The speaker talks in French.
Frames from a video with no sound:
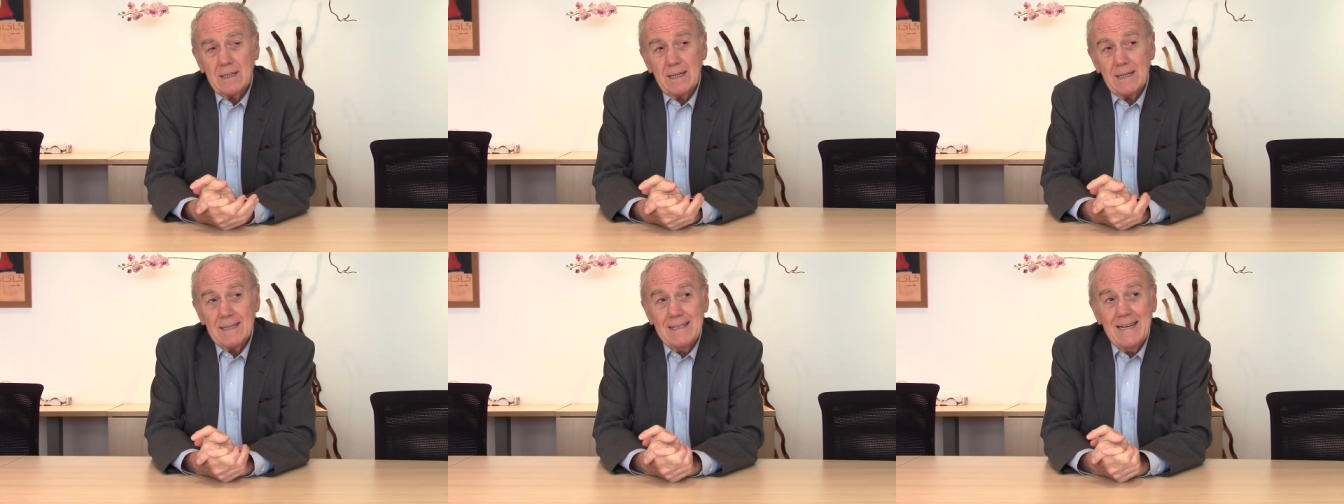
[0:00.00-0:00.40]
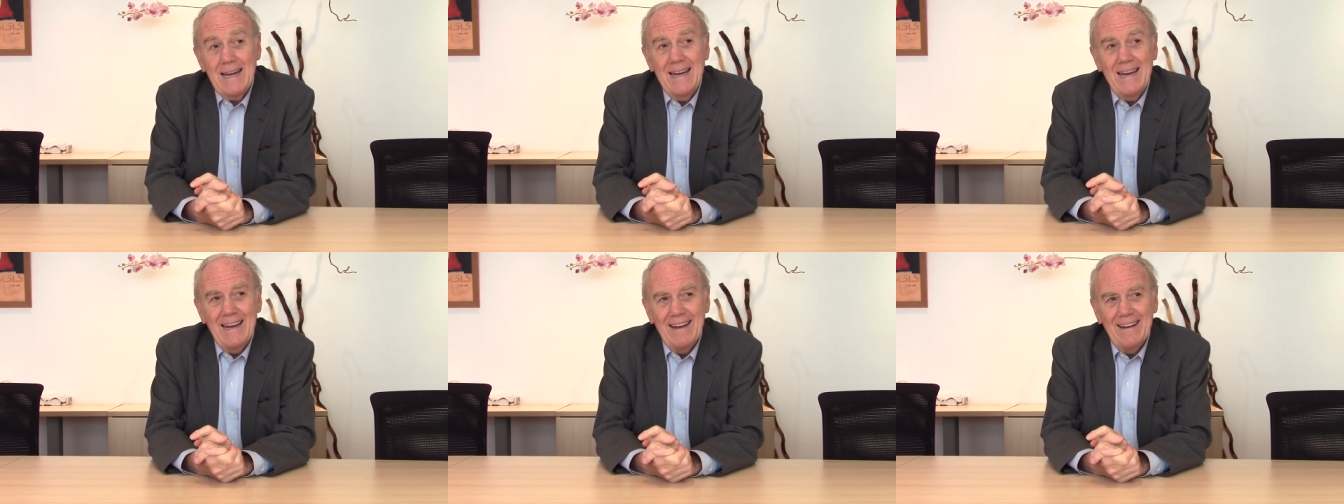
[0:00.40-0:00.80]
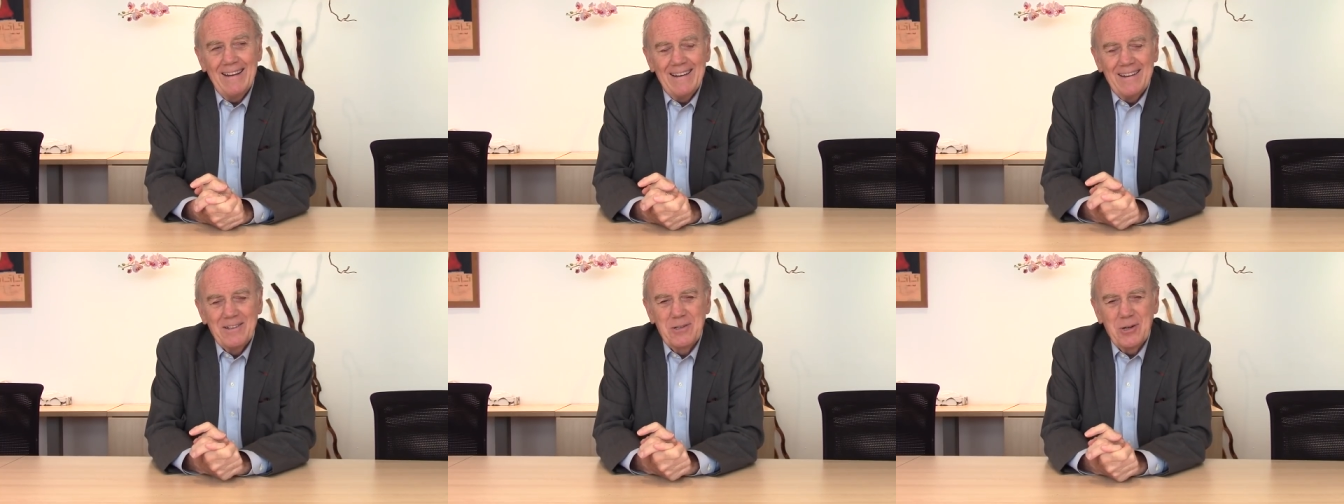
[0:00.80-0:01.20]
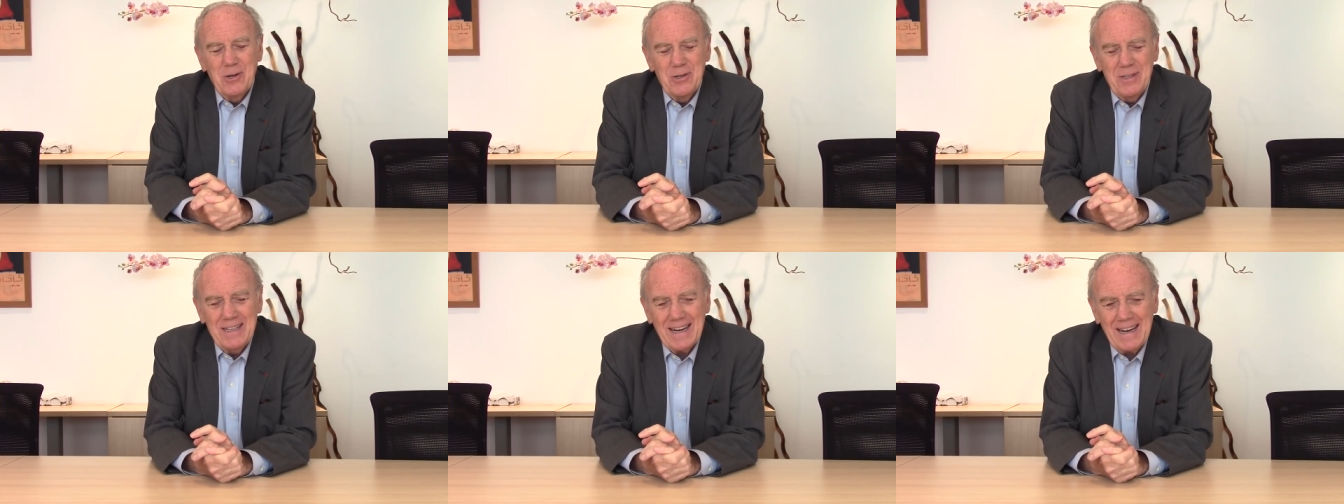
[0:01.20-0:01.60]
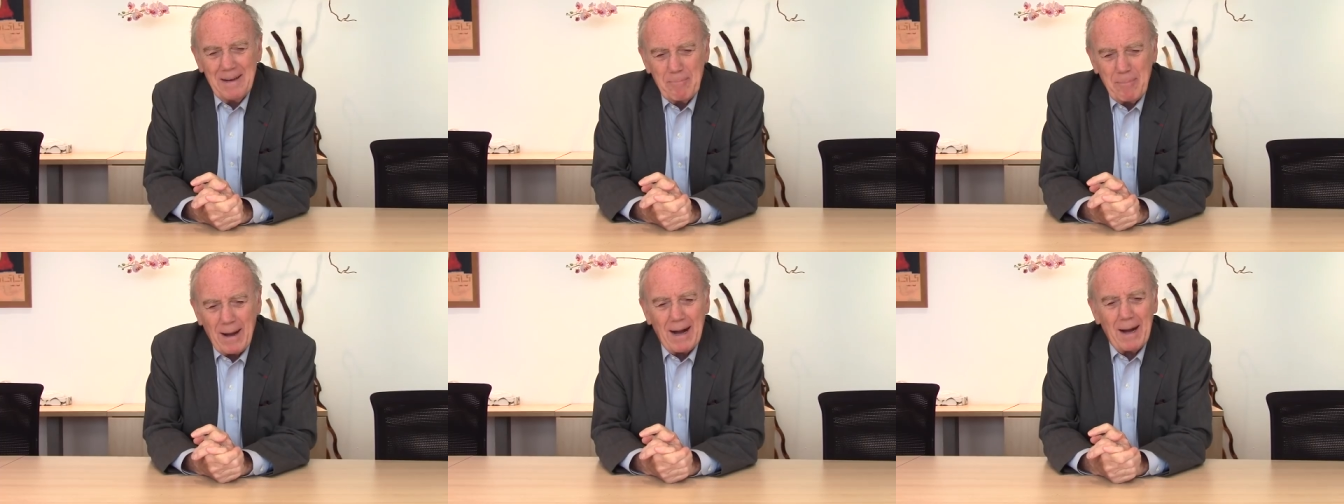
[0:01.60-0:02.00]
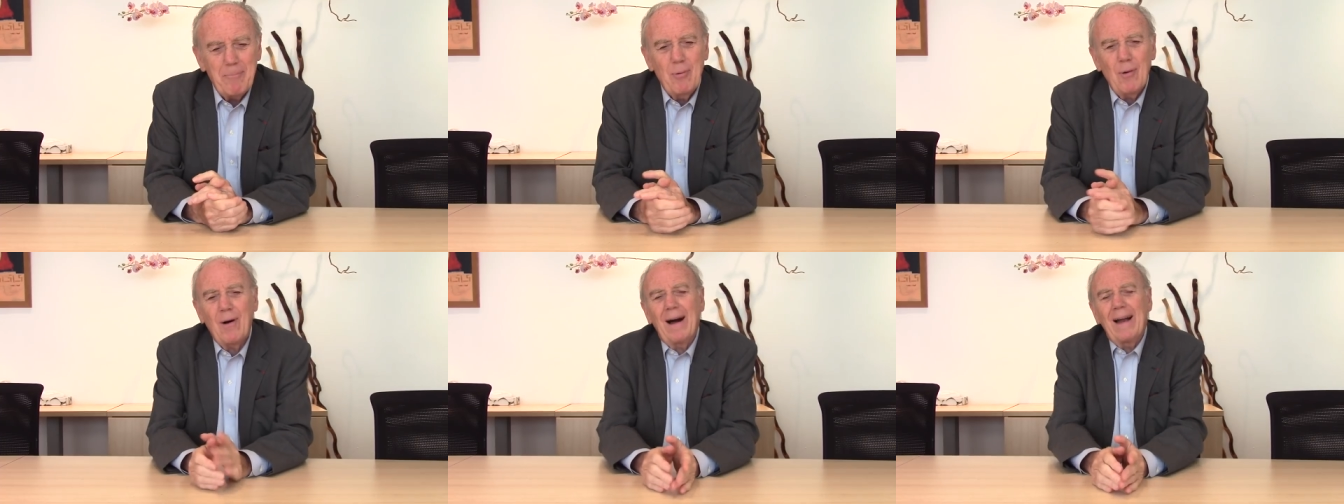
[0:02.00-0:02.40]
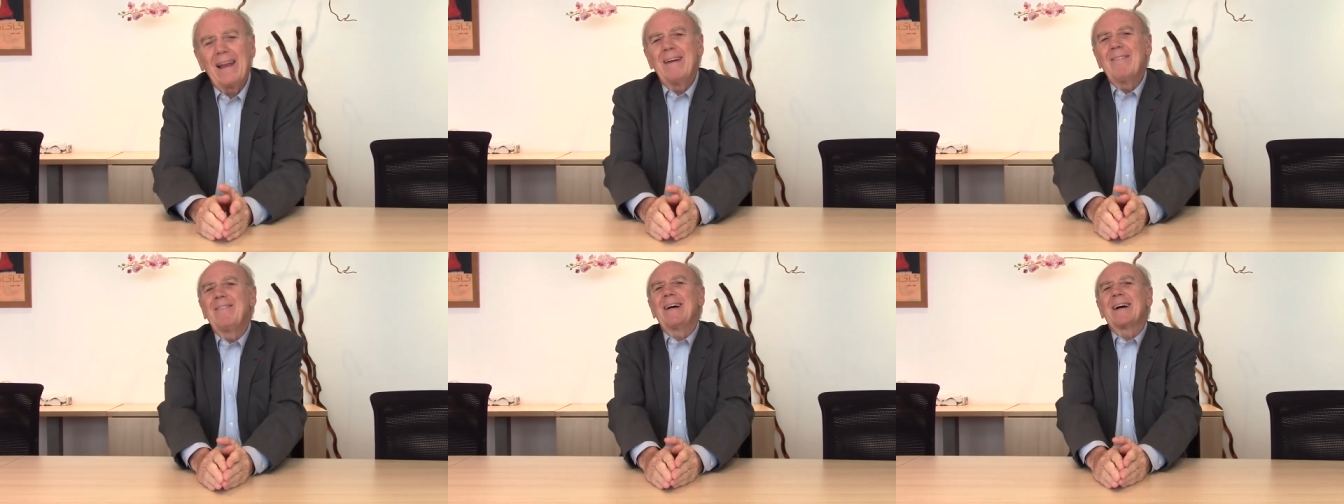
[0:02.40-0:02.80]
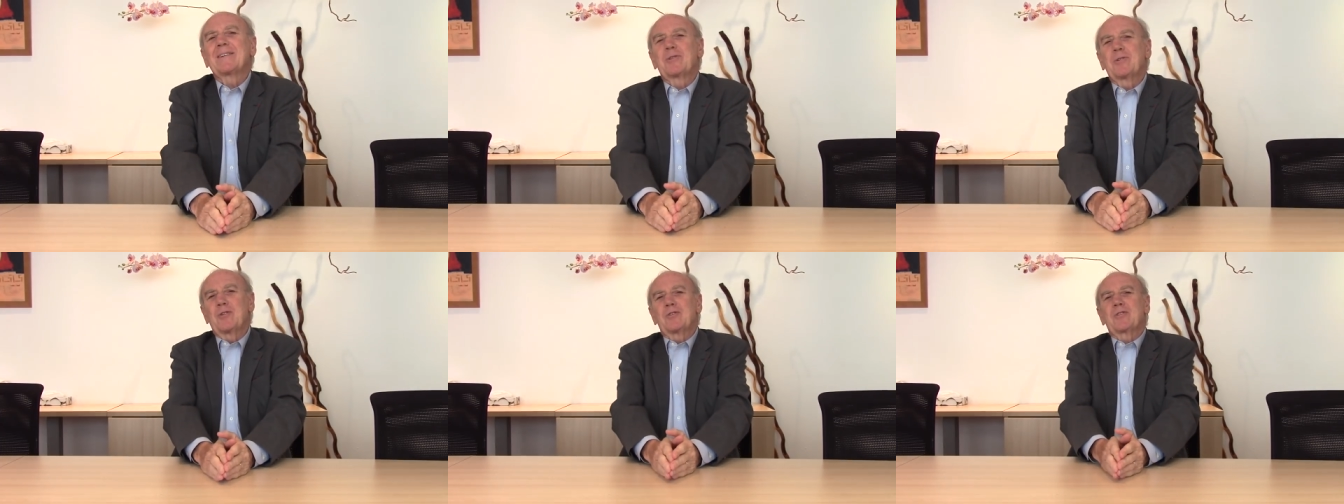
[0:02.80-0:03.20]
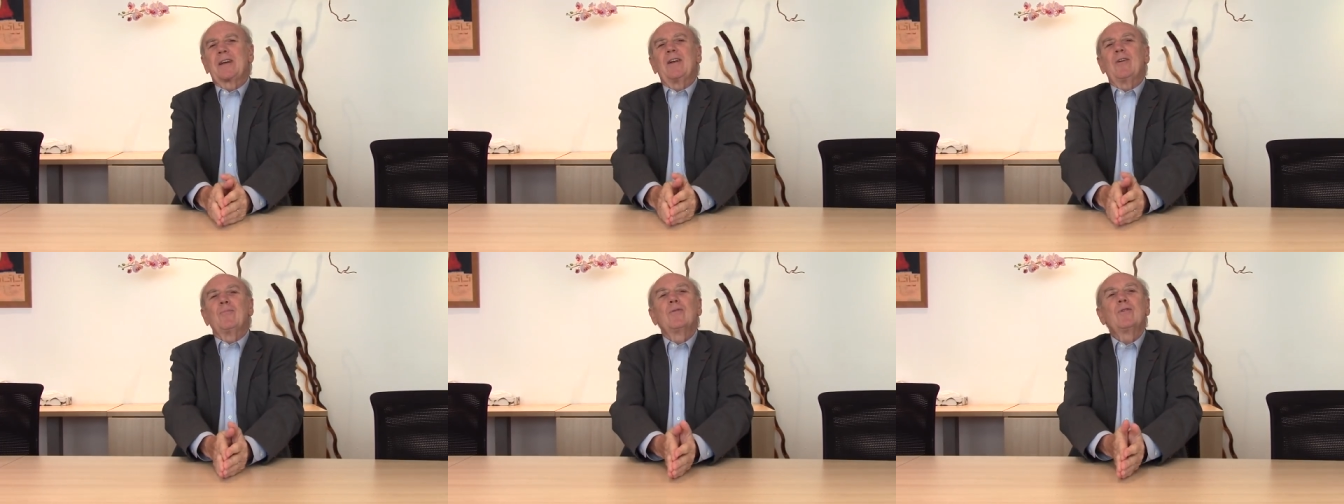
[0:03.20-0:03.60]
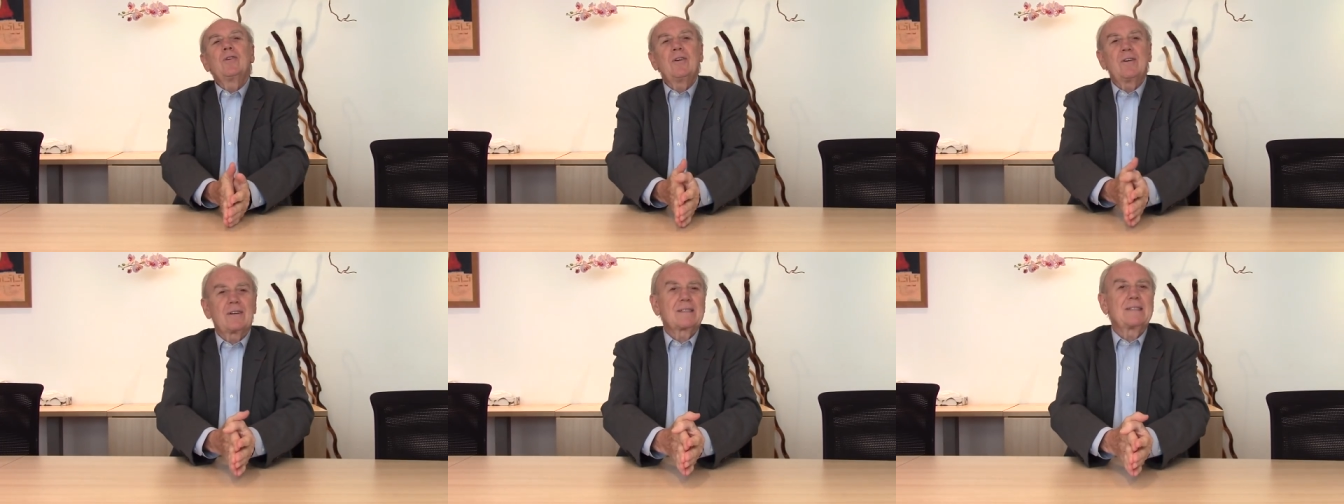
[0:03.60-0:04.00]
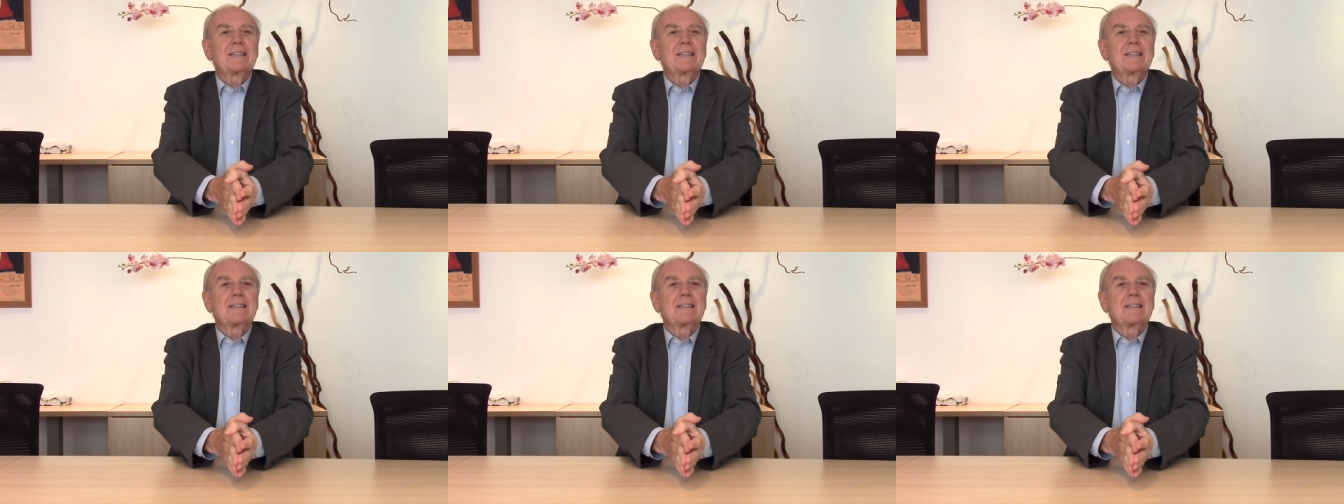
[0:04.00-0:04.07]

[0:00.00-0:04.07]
c'est, je le dirais par rapport à l'inverse de ce qu'est le bonheur.